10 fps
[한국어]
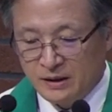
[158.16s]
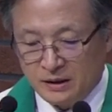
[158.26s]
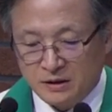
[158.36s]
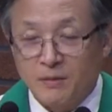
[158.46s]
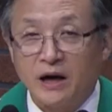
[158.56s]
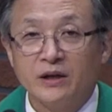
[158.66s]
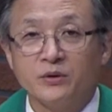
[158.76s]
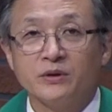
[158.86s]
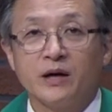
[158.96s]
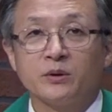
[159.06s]
그
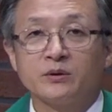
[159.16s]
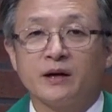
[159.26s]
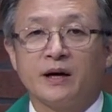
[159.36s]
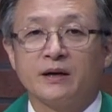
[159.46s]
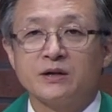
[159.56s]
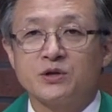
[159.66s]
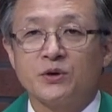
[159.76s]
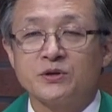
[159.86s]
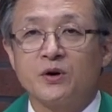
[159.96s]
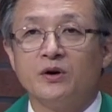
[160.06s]
마게도냐로 들어가는 첫
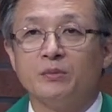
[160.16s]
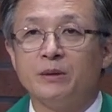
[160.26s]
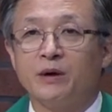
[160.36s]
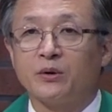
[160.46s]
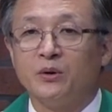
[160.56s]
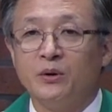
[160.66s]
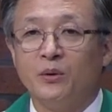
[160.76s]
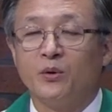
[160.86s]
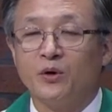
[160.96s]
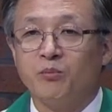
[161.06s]
성읍이 바로
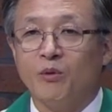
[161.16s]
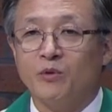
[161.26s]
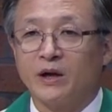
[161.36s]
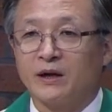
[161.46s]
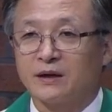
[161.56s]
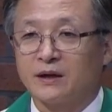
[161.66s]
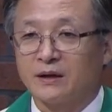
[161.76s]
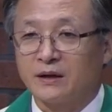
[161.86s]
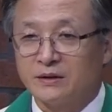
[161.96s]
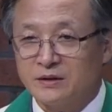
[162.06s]
오늘 본문에
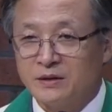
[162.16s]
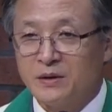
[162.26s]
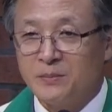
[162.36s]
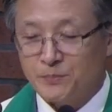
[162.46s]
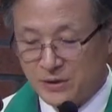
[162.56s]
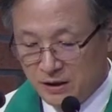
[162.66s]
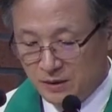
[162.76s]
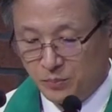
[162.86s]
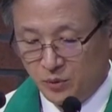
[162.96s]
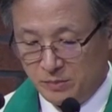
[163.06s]
나타나는
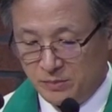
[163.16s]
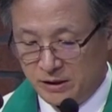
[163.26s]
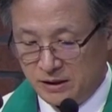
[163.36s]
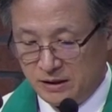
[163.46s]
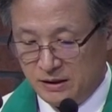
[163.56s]
빌립보입니다.